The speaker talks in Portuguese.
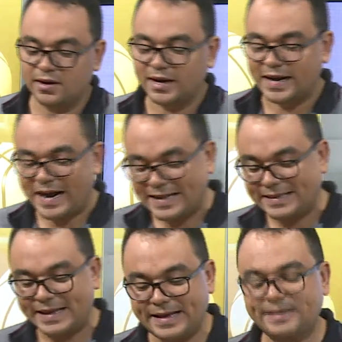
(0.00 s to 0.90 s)

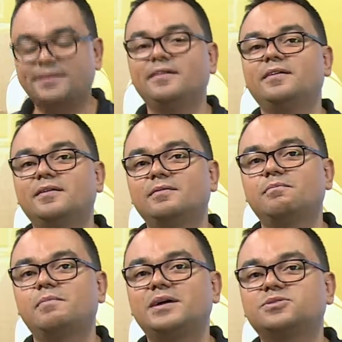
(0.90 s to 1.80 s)
Cadete
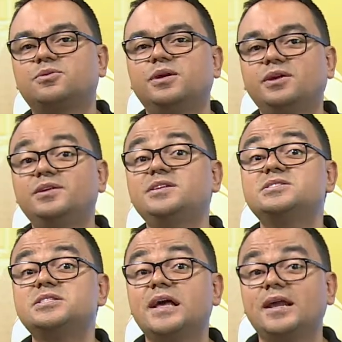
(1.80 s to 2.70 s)
masculino de
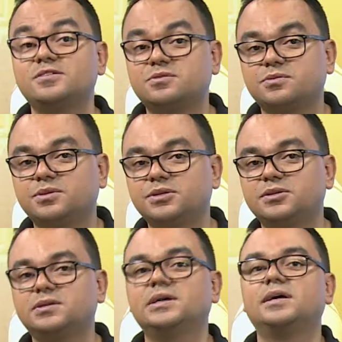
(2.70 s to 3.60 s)
seleções.
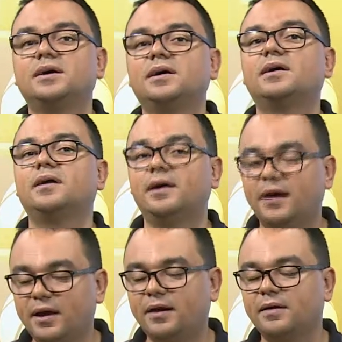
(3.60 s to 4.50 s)

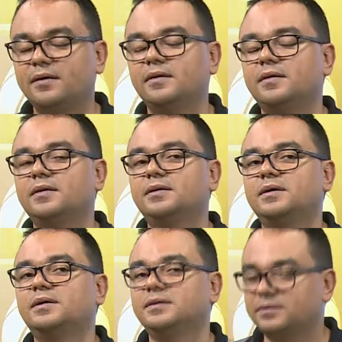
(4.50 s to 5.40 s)
É
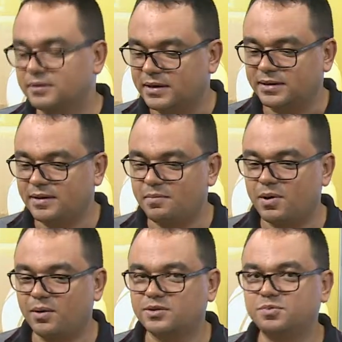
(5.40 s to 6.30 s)

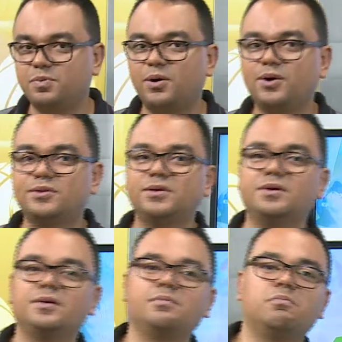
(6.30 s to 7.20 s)
handebol,
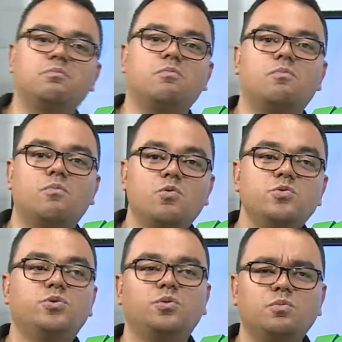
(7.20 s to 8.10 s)
esporte
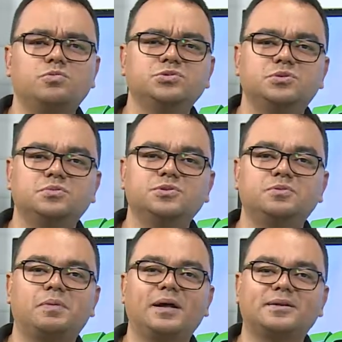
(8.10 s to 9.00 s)
muito, muito,
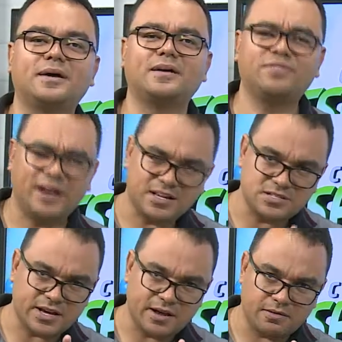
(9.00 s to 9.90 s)
muito praticado. Falar
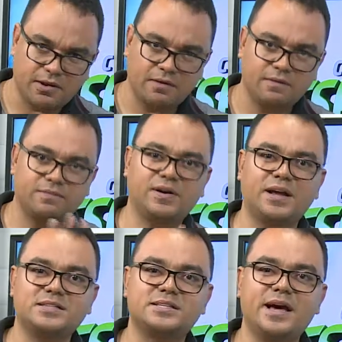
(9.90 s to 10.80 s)
sério, né? Vamos
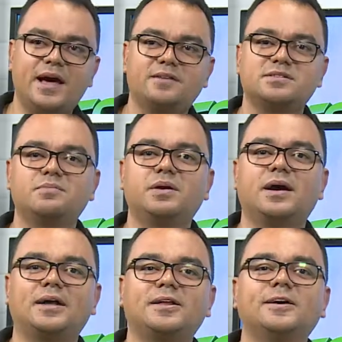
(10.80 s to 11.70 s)
falar sério, sem
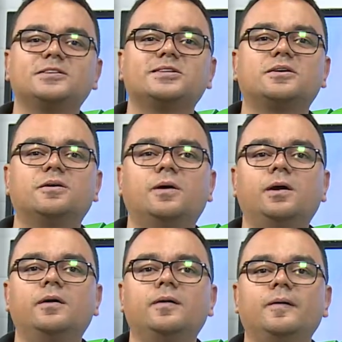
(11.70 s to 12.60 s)
brincadeiras
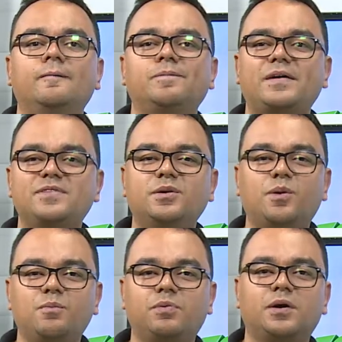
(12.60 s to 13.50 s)
agora. Tá vendo
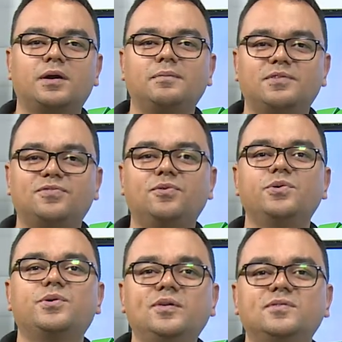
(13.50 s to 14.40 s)
como o programa
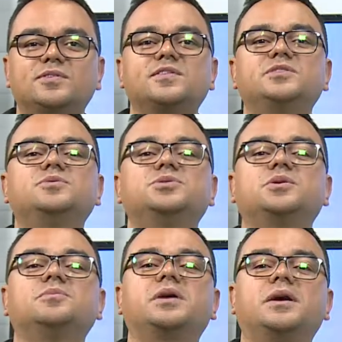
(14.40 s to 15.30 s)
flui quando vocês não
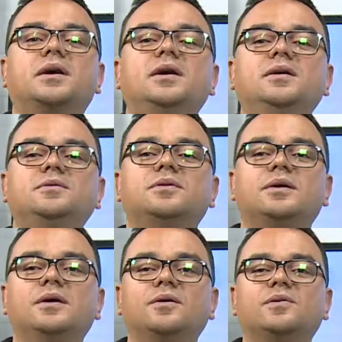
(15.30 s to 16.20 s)
estão brincando,
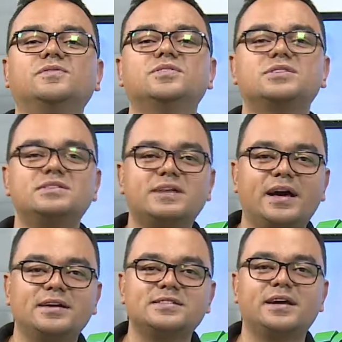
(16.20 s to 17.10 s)
quando vocês
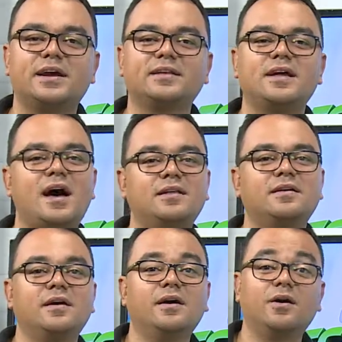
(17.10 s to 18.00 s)
querem seriedade?
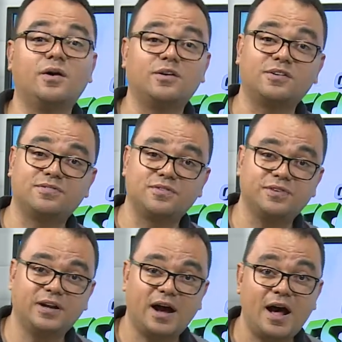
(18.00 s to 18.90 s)
Eu agora vou
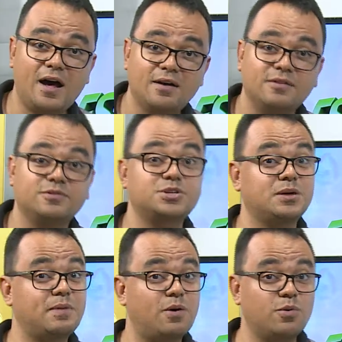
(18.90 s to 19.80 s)
virar, vou
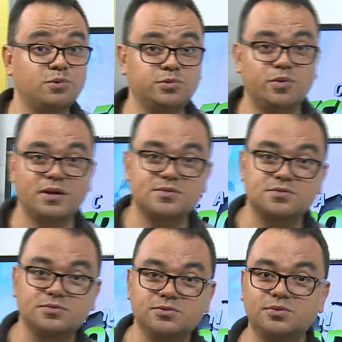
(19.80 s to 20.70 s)
chamar outro
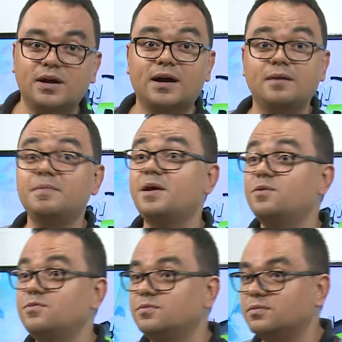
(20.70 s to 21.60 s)
assunto na câmera 1.